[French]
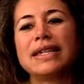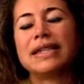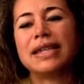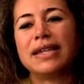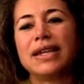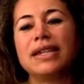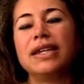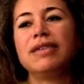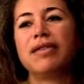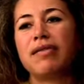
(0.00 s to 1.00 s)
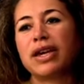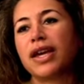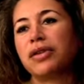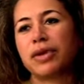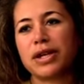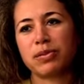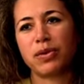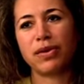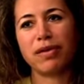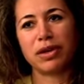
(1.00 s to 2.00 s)
c'est-à-dire des livres avec un
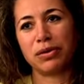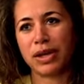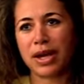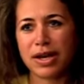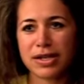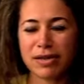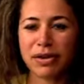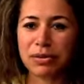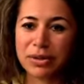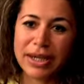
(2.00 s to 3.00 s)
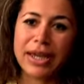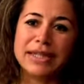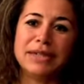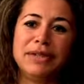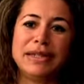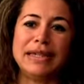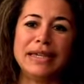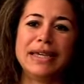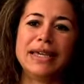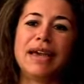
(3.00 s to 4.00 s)
engagement, avec une rage, avec une
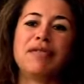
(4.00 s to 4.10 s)
créativité,